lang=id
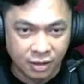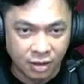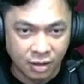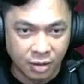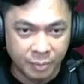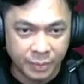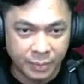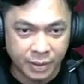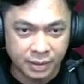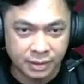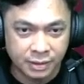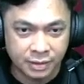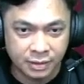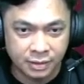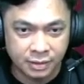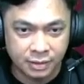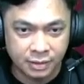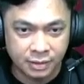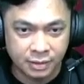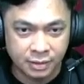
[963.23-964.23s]
lompat.
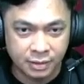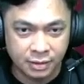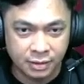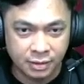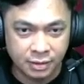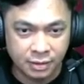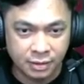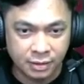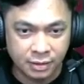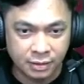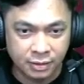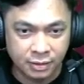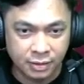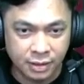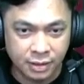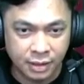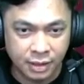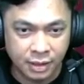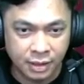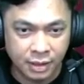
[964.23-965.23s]

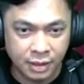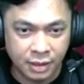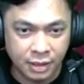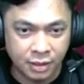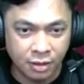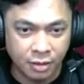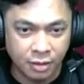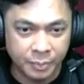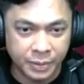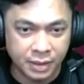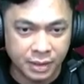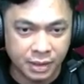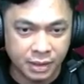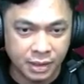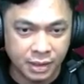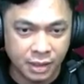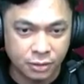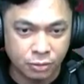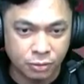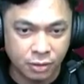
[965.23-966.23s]
Oke, lompat lagi
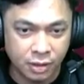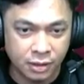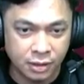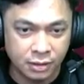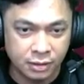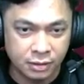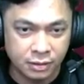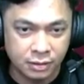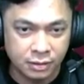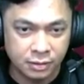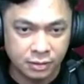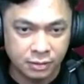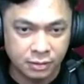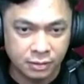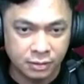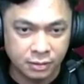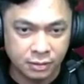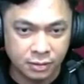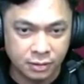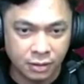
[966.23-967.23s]
langsungan.
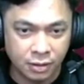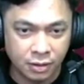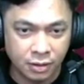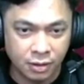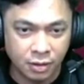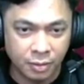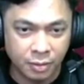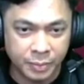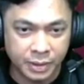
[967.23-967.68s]
Lompat